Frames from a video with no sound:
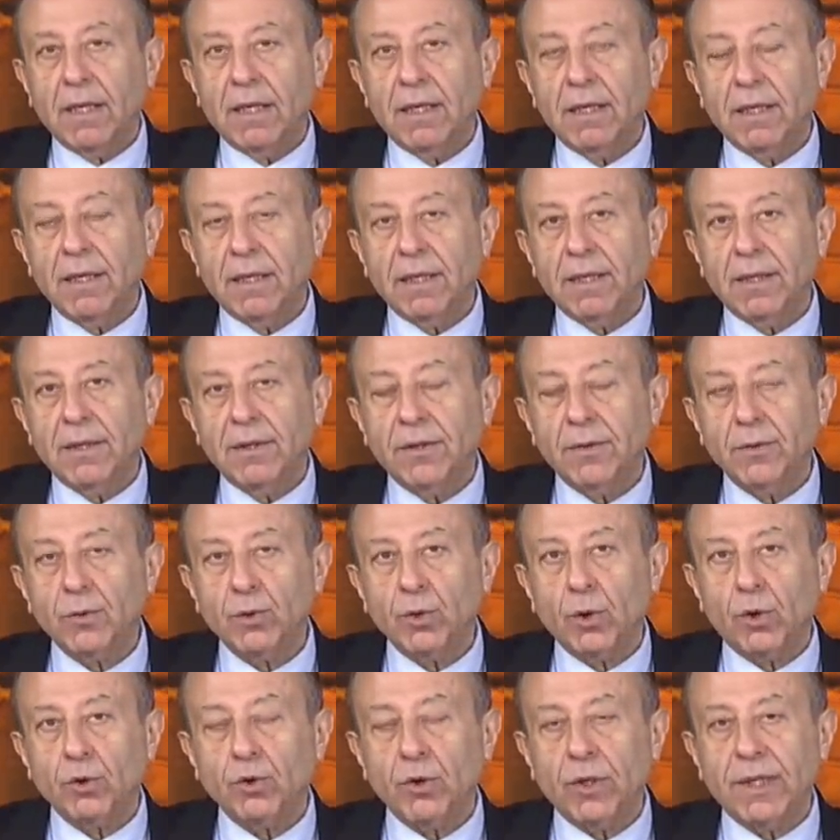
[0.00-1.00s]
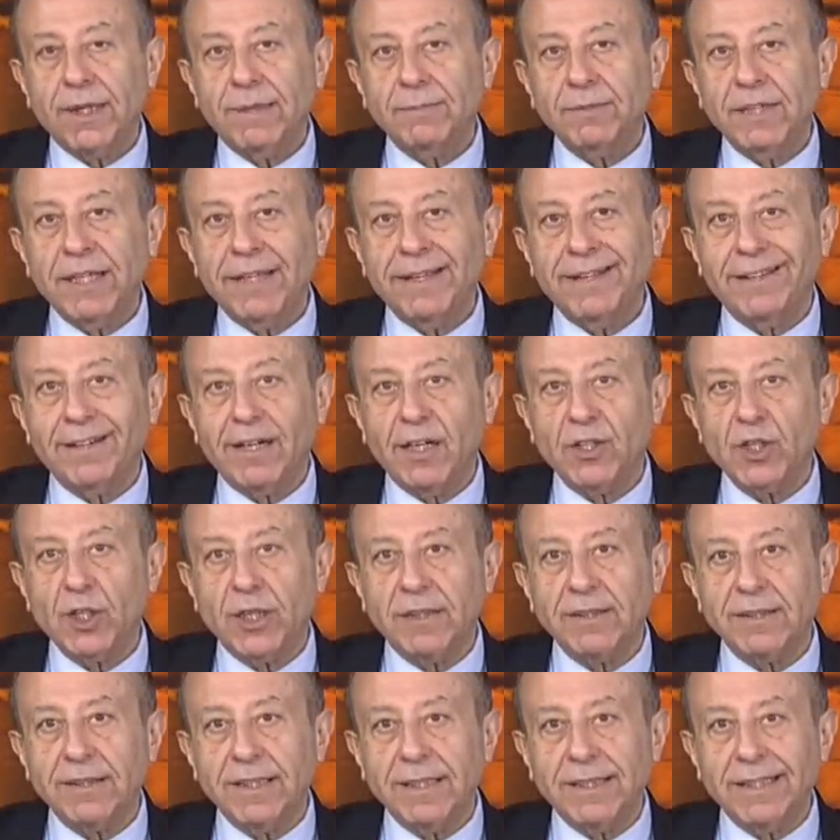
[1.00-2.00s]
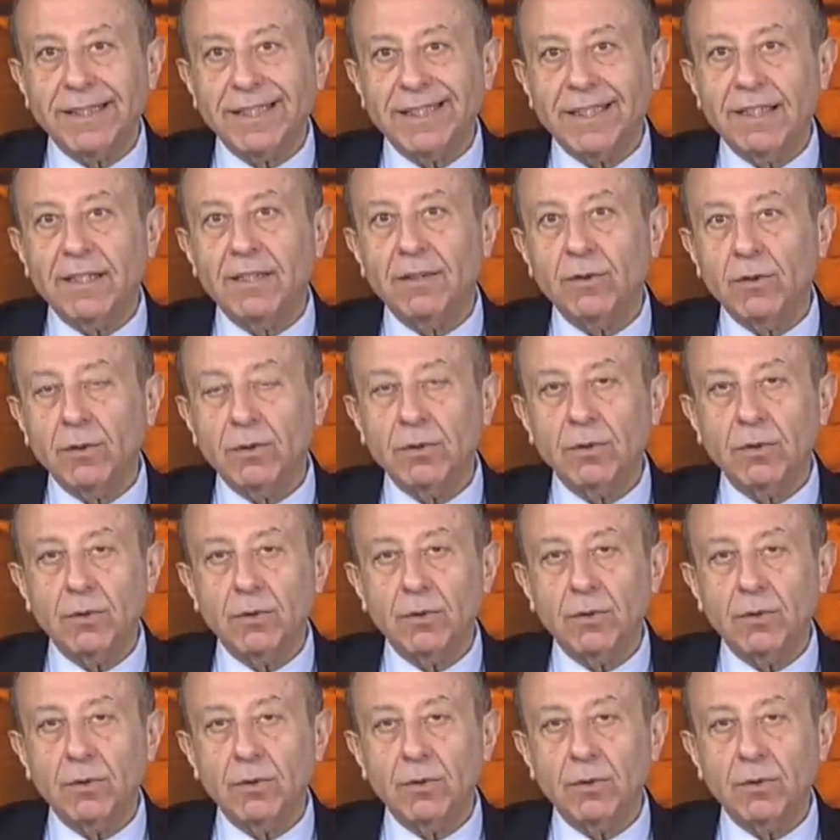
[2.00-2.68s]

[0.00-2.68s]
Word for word: Ee, son dönemde ihracattaki